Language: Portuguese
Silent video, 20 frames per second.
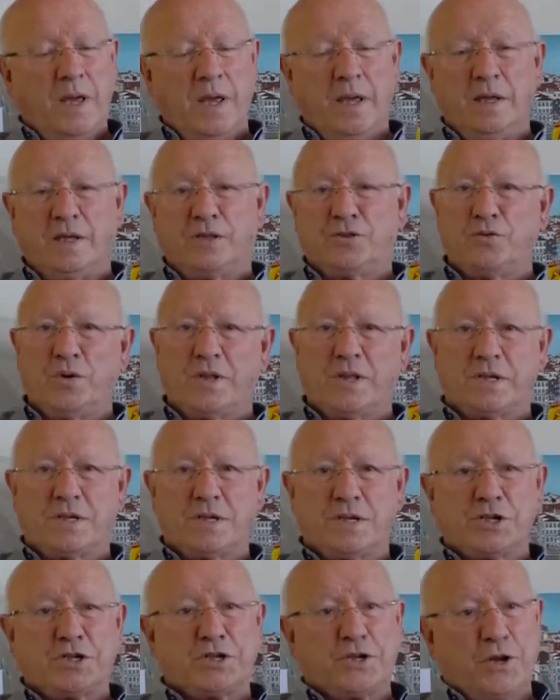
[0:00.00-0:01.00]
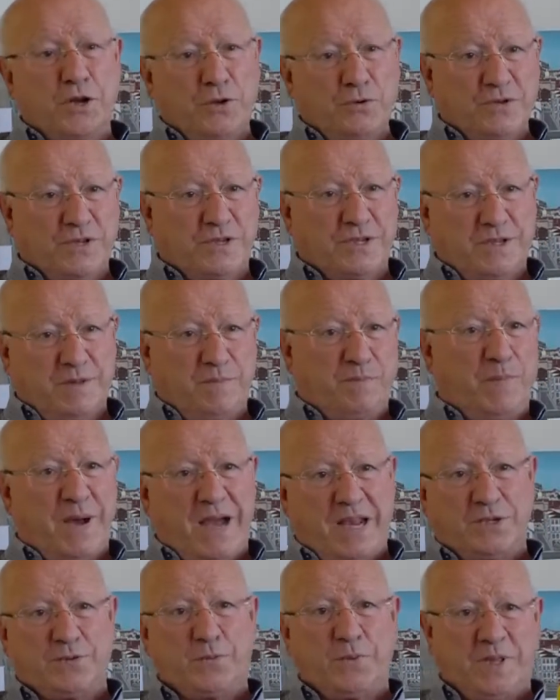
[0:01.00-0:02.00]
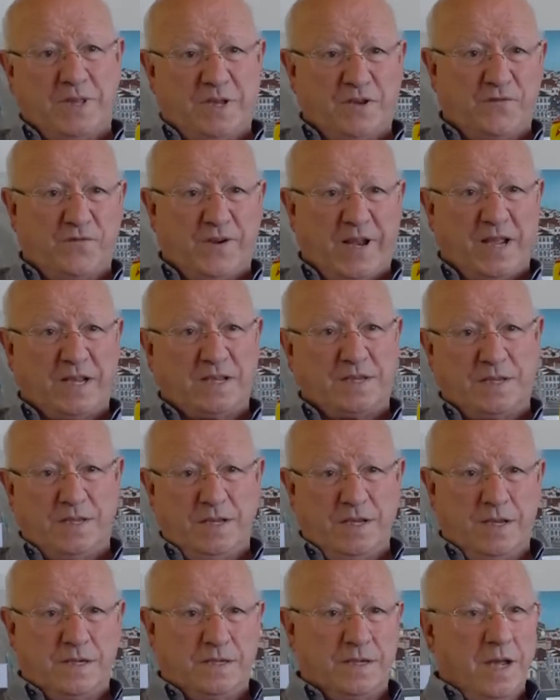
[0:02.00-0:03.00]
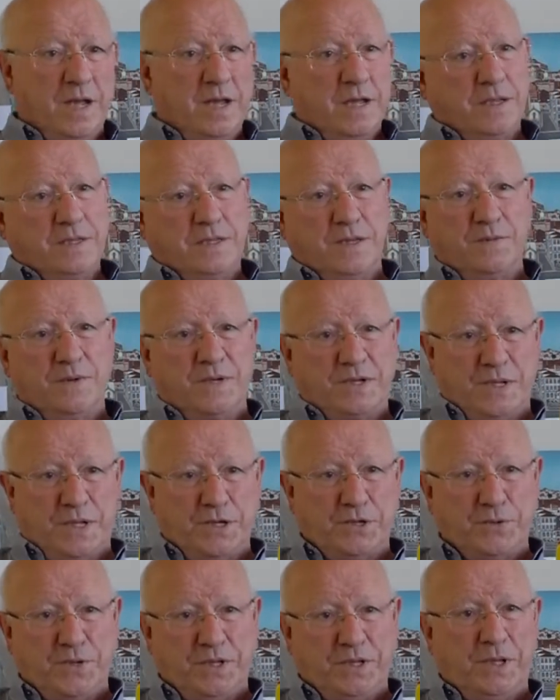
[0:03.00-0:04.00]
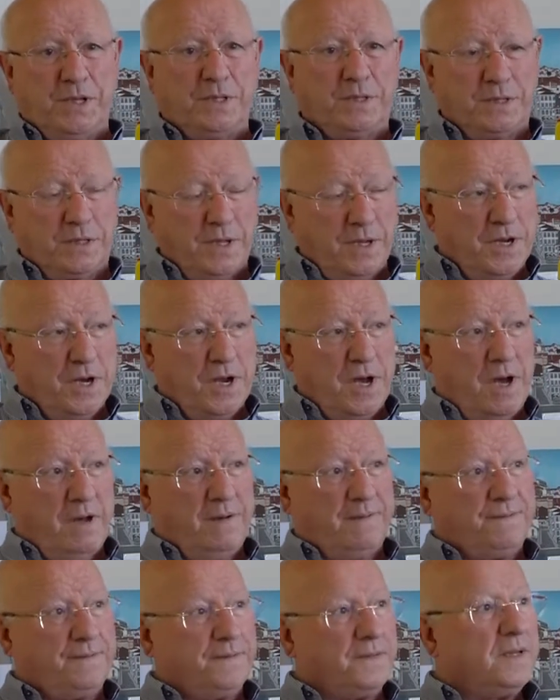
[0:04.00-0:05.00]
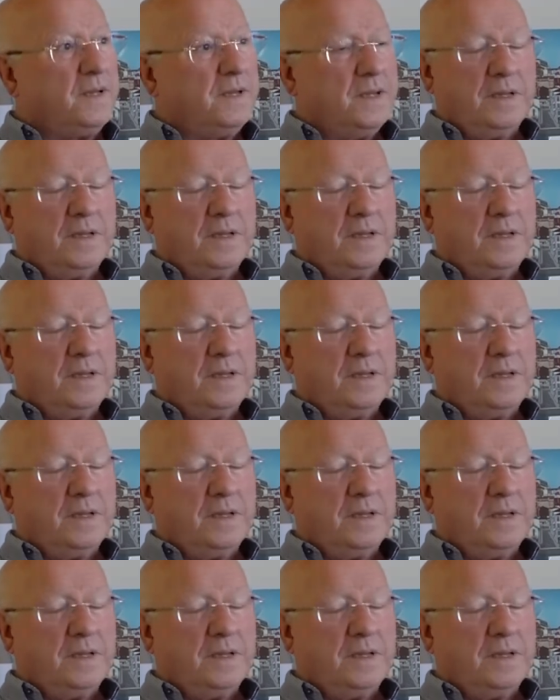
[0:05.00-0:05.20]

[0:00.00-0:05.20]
em que todas as cruzes de Páscoa das freguesias, que são as 689,